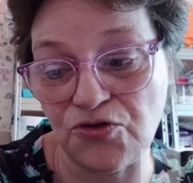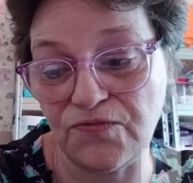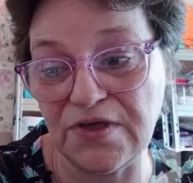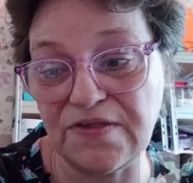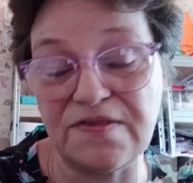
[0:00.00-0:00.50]

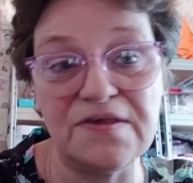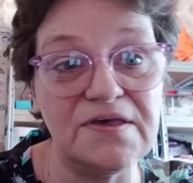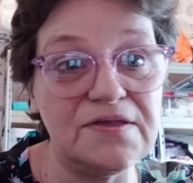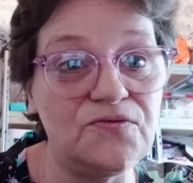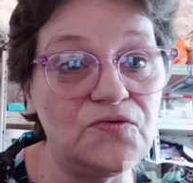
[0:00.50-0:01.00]
Je vais
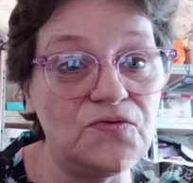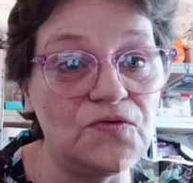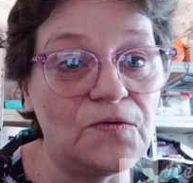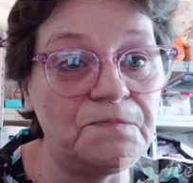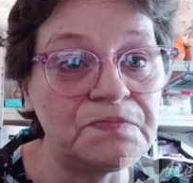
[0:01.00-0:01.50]
essayer
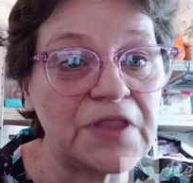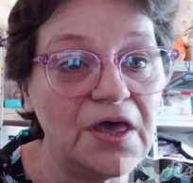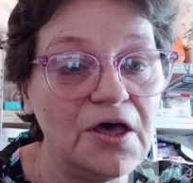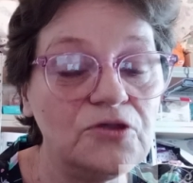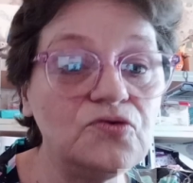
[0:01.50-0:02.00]
de,
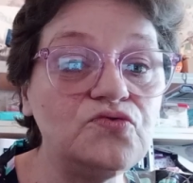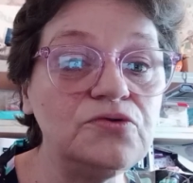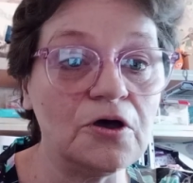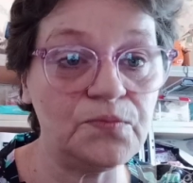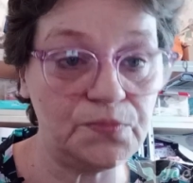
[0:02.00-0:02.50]
de
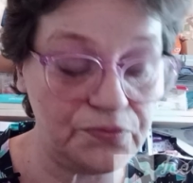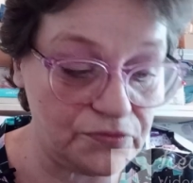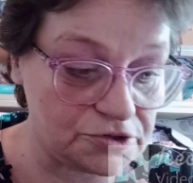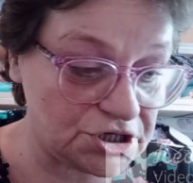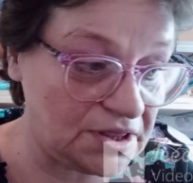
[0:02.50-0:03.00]
coudre un peu
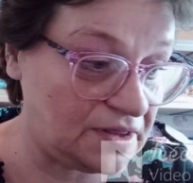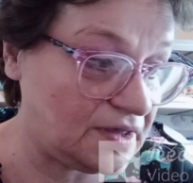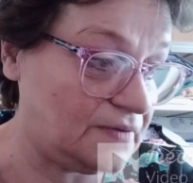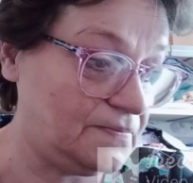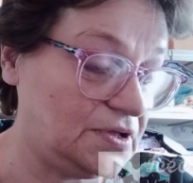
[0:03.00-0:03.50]
plus de chaîne et
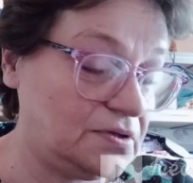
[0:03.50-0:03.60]
trame.